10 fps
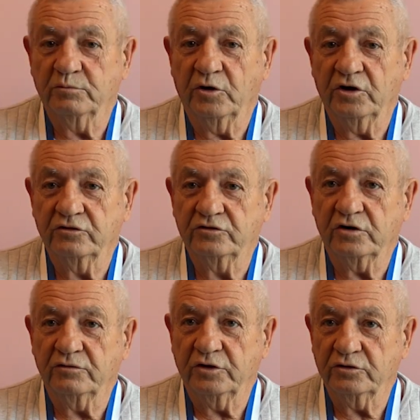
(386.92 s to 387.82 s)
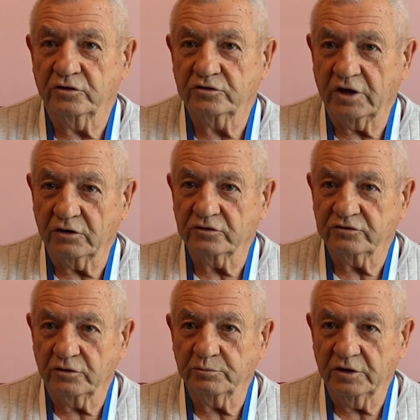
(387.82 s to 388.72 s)
Moje zdrowie do tego
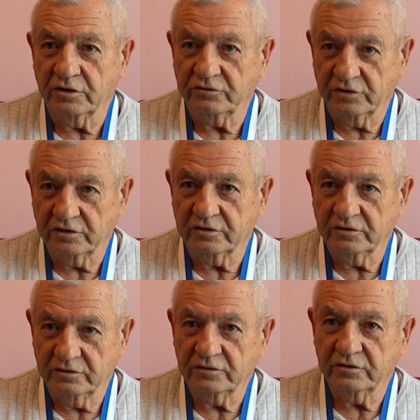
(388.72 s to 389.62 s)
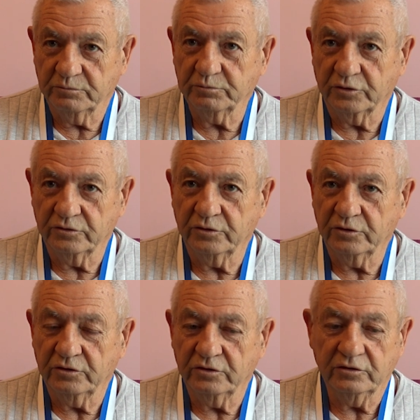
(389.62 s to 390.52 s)
stopnia się
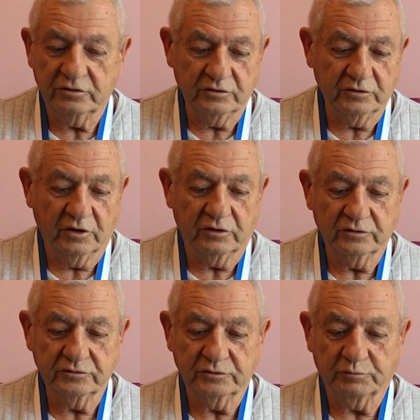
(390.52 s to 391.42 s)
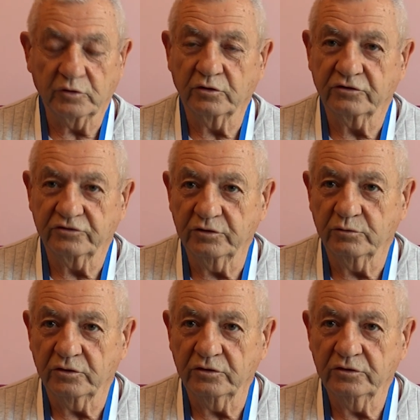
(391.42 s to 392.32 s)
y, no,
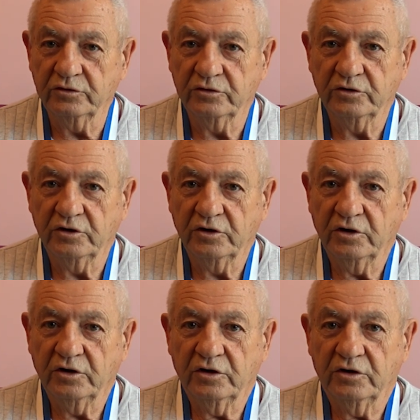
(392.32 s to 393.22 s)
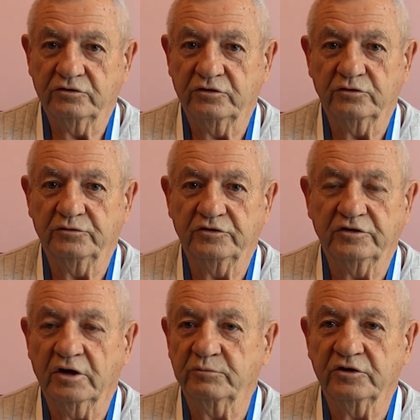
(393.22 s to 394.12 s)
pogorszyło, że już
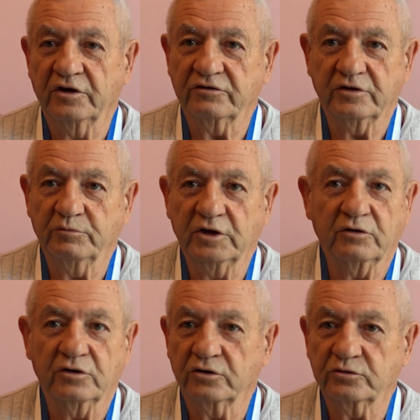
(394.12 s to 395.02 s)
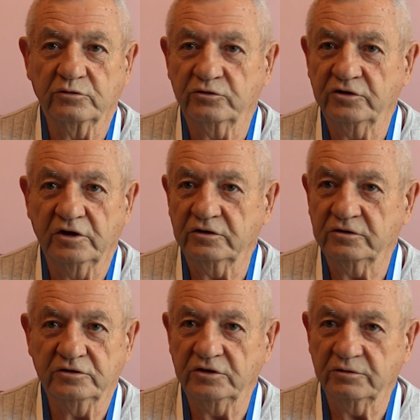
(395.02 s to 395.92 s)
wiedziałem, że następnego lotu już nie,
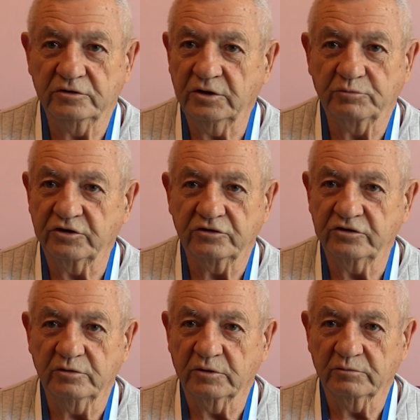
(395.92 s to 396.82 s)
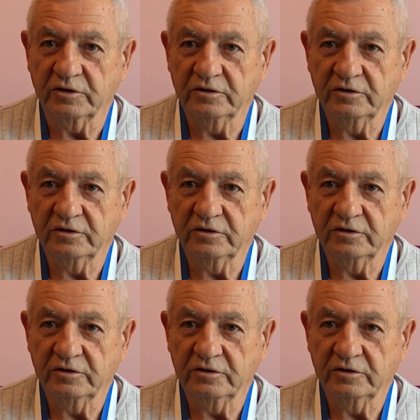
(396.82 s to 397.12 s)
nie, nie przetrzymam.